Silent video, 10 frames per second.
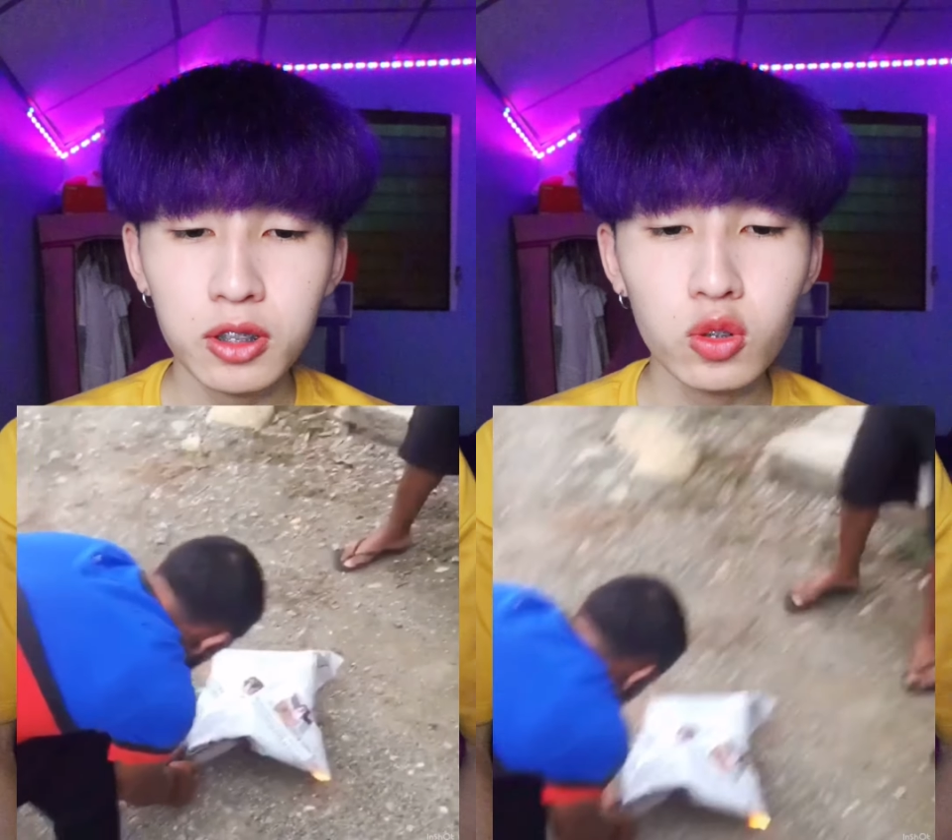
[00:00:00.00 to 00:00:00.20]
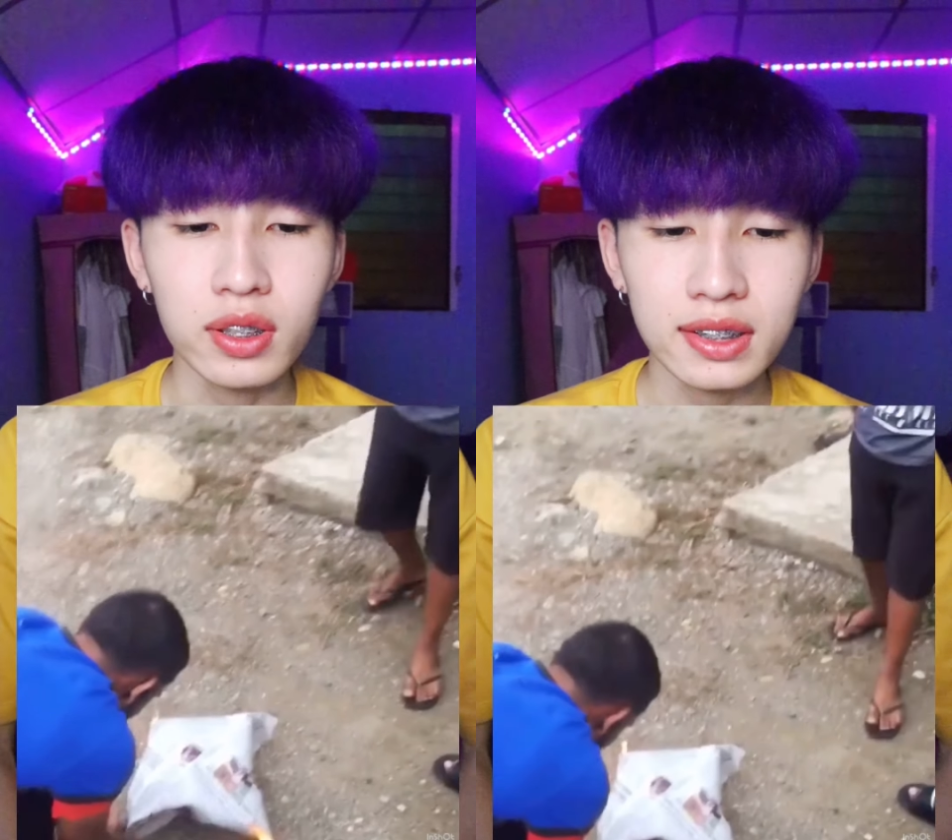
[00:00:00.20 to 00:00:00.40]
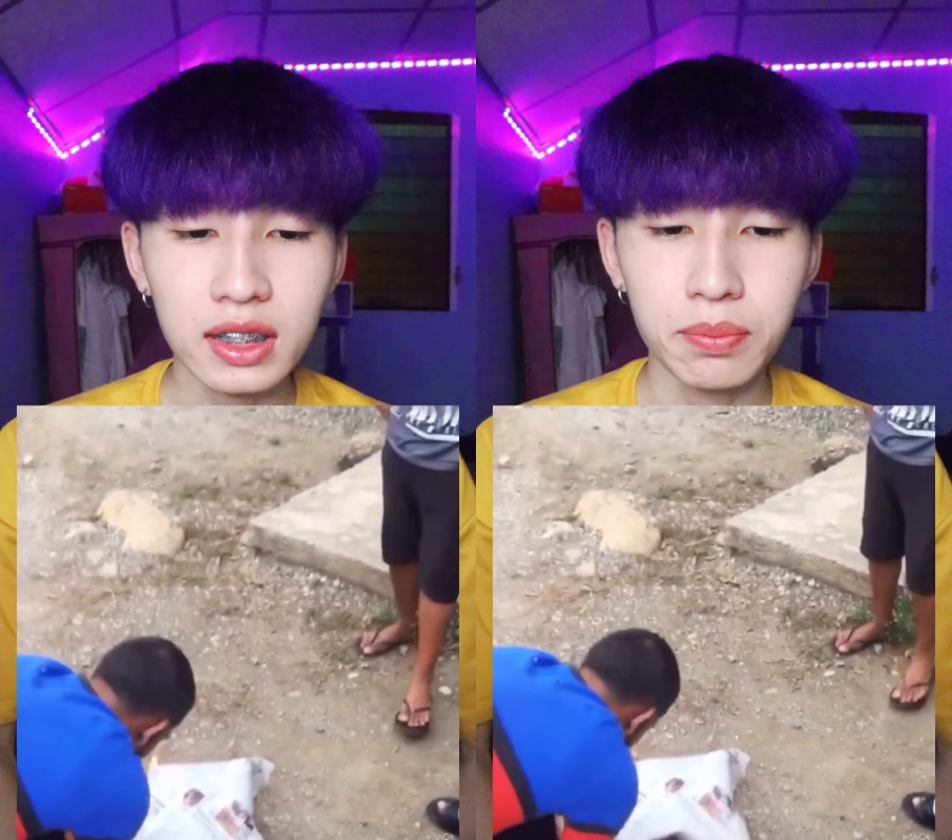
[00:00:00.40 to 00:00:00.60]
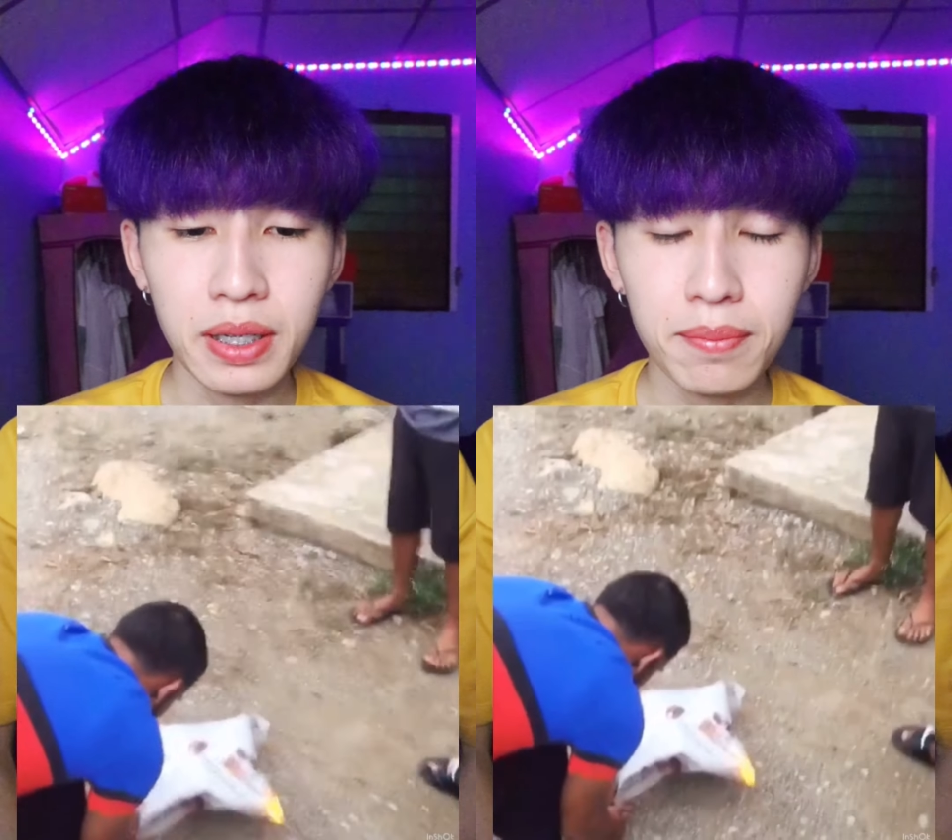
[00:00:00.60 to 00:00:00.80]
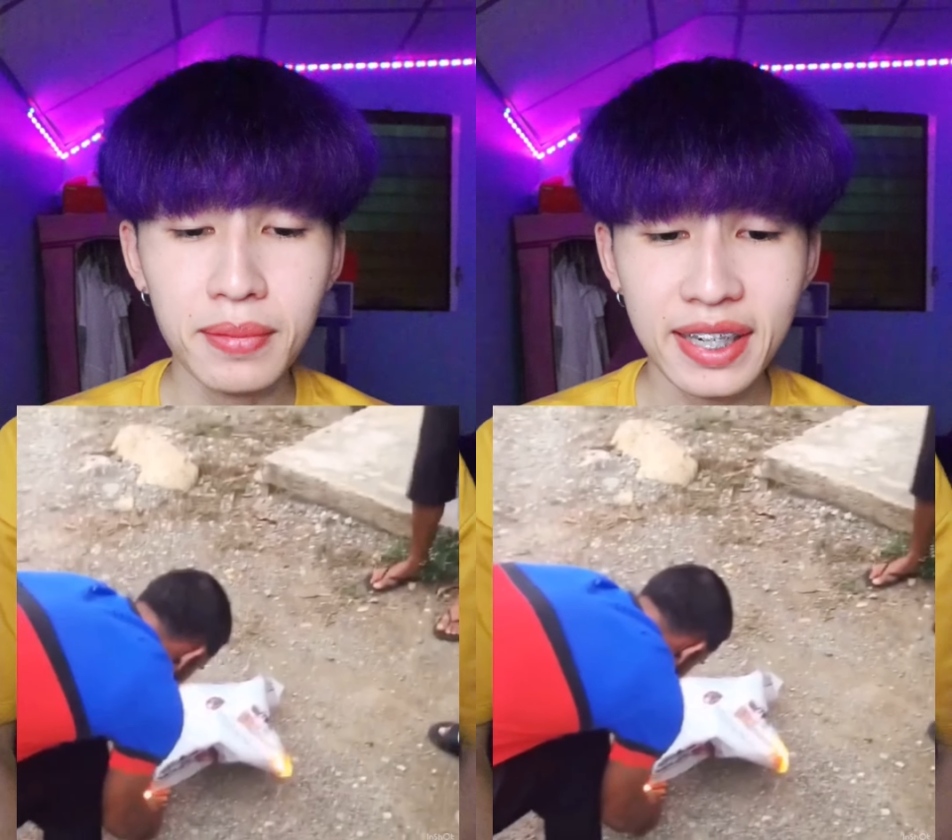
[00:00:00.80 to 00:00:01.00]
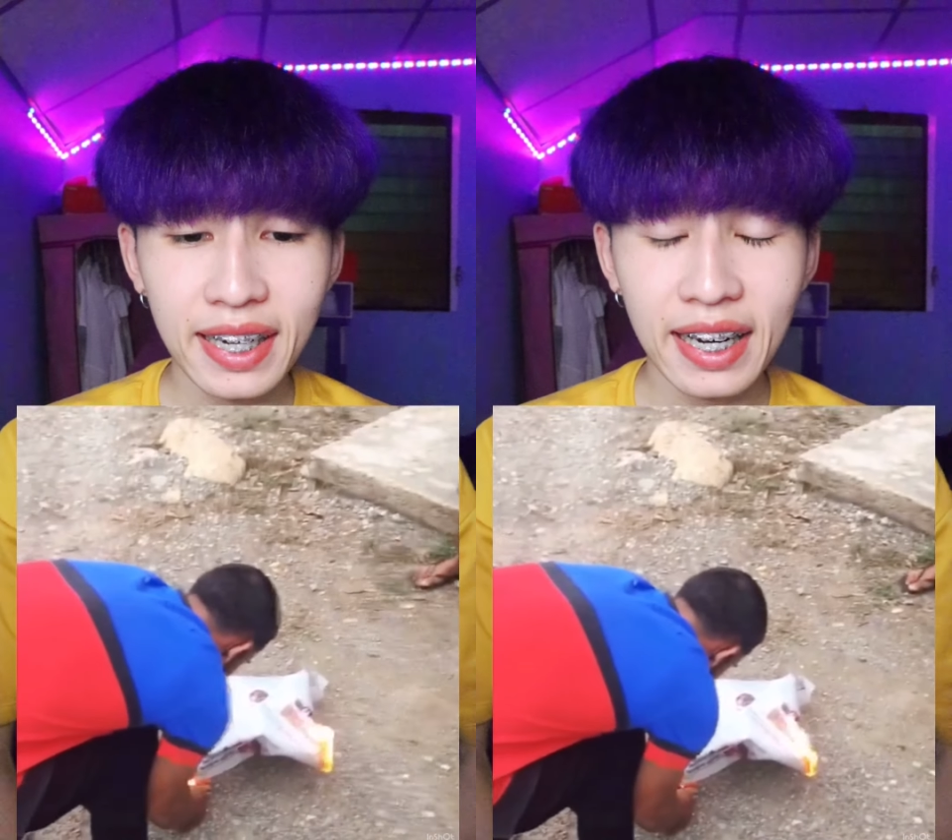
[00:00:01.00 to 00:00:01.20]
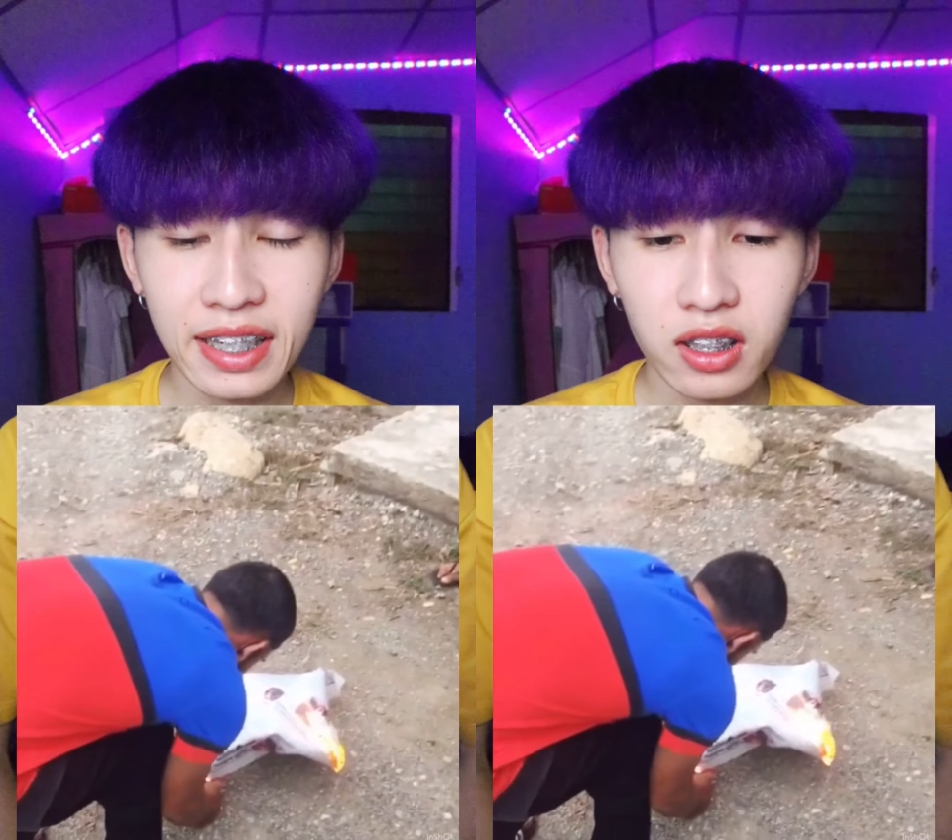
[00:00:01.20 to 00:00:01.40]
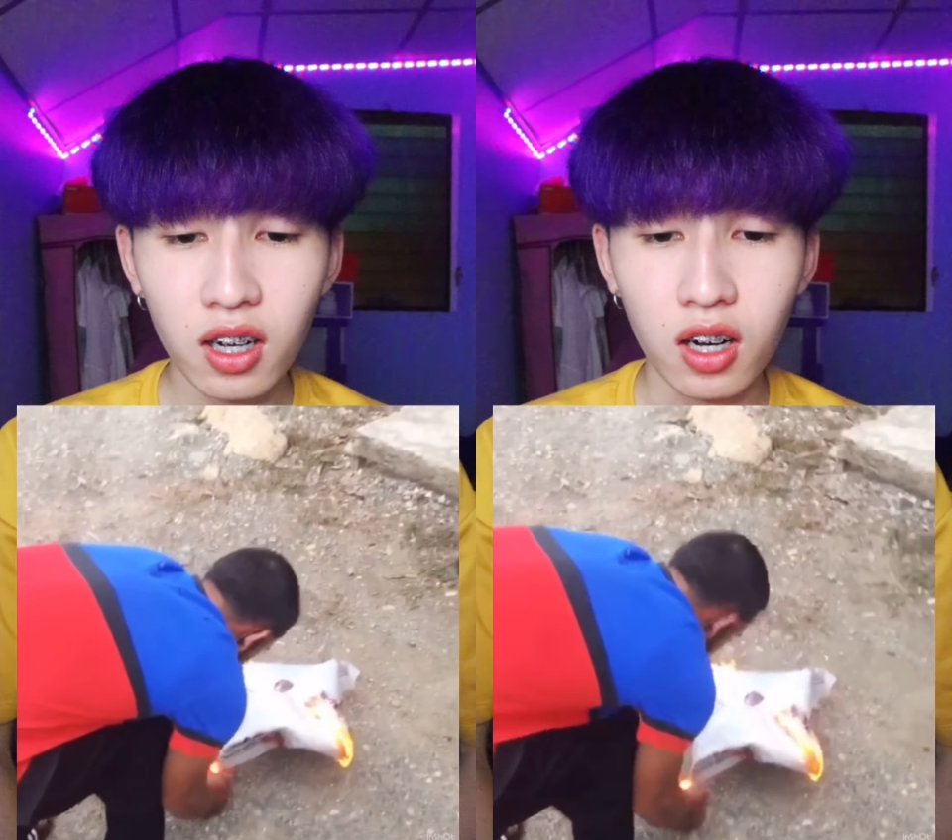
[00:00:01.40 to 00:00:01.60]
มาจุดหนังสือพิมพ์แล้วยังไง
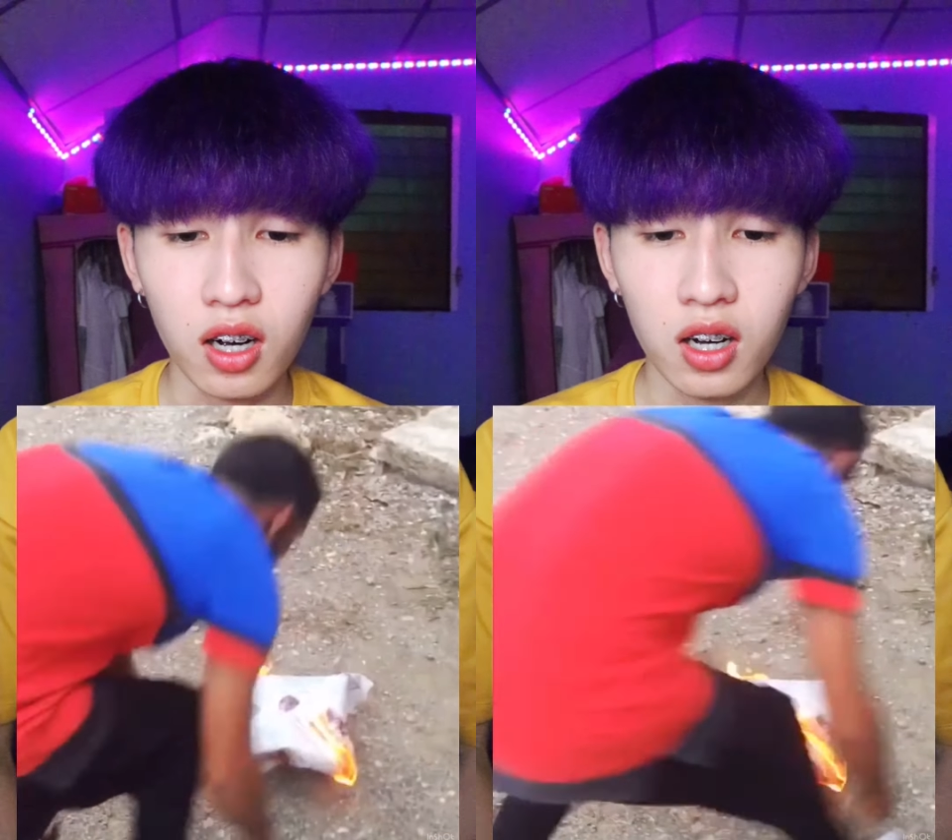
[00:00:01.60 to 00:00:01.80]
ต่อ